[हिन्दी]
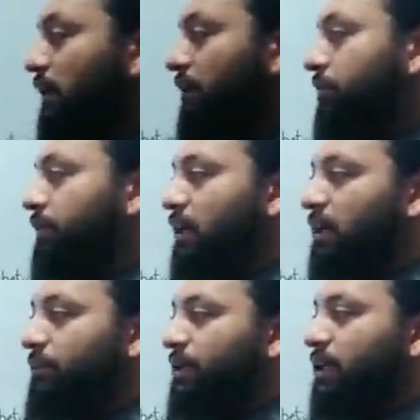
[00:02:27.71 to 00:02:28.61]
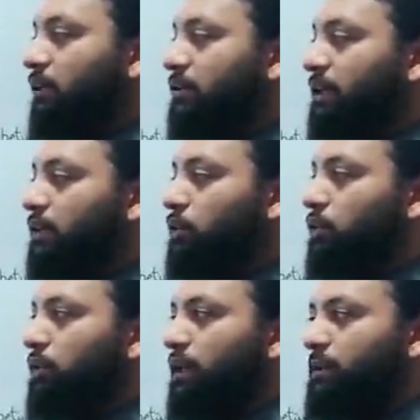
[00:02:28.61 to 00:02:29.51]
अब यहाँ पे क्या होता है
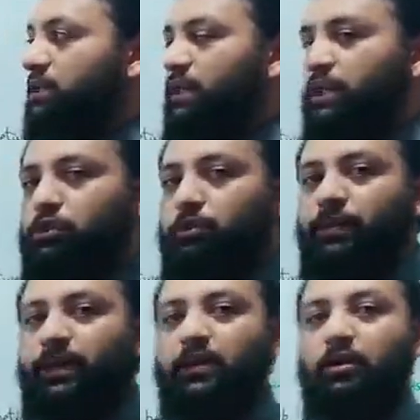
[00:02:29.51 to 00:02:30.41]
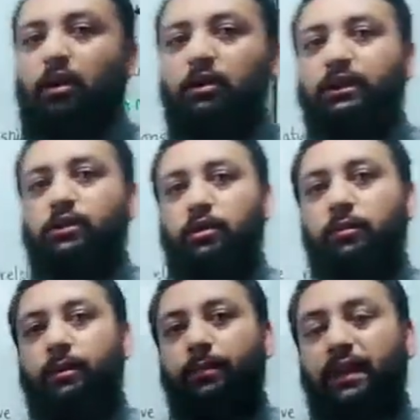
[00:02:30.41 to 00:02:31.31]
दो केमिस्ट्री के जो मेन लॉ थे जो
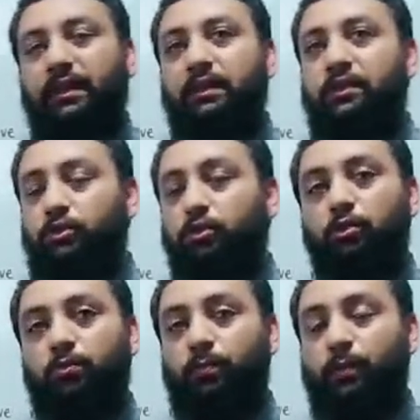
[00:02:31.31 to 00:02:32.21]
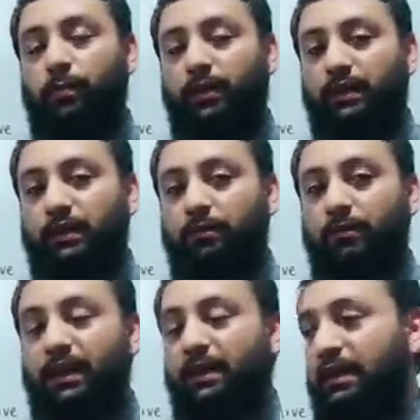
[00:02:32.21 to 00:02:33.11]
हमने पहले शुरू में पढ़े थे
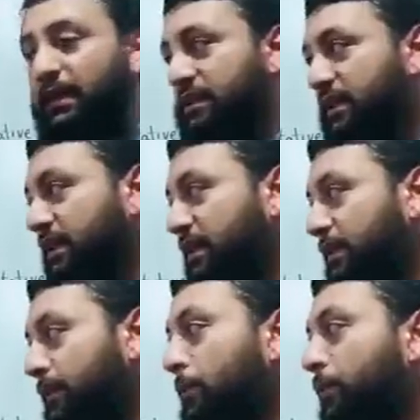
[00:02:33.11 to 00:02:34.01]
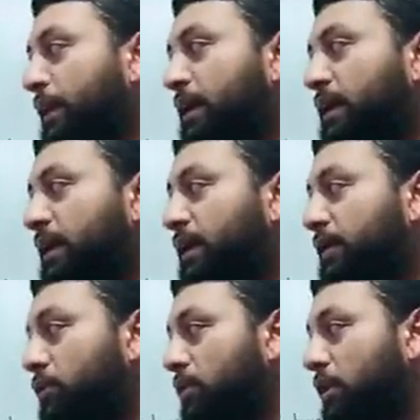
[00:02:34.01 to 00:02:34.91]
पहले लेक्चर के अंदर के
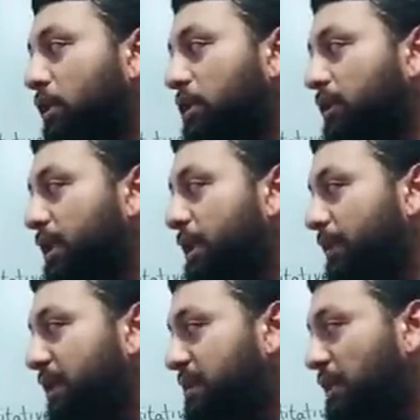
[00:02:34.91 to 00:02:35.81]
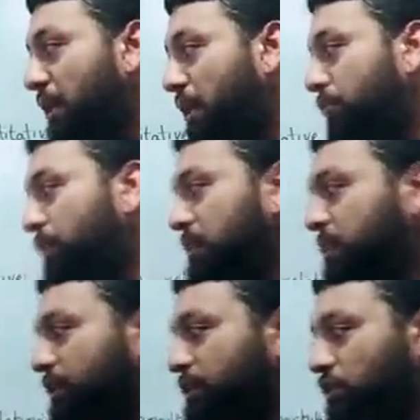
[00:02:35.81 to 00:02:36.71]
दो लॉ थे हमारे पास लॉ ऑफ
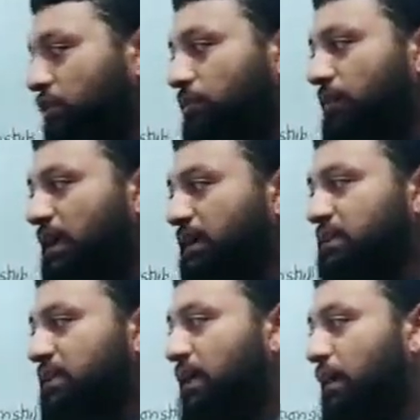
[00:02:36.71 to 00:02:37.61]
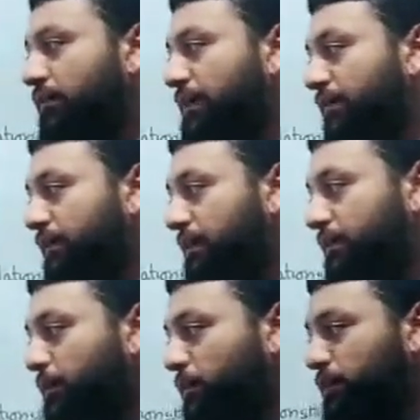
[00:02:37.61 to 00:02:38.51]
कंजर्वेशन ऑफ मास लॉ ऑफ
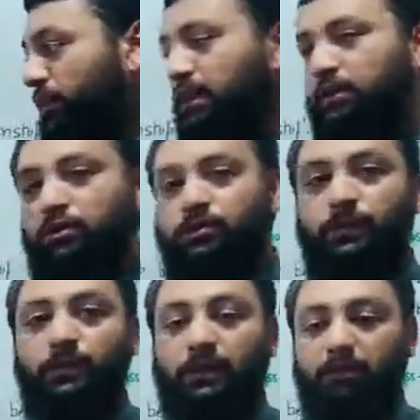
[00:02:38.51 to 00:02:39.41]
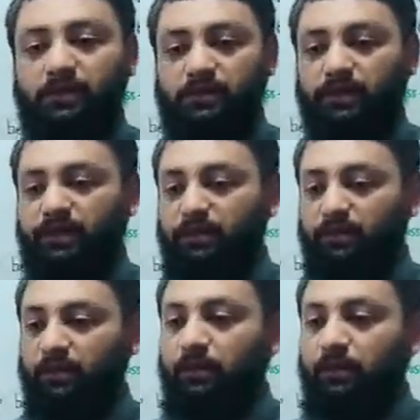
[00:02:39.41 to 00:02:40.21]
डेफिनेट प्रोपोर्शन की जो केमिस्ट्री की